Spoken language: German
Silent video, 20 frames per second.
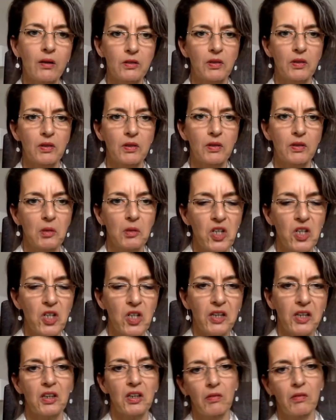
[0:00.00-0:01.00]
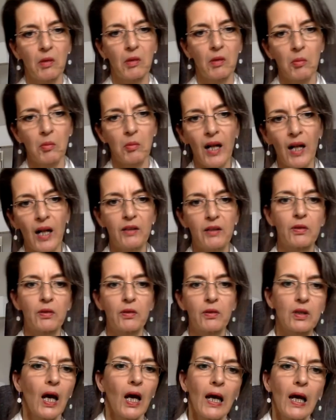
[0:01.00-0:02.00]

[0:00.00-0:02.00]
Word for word: ist, wenn es einem schlecht geht, wenn man alt wird.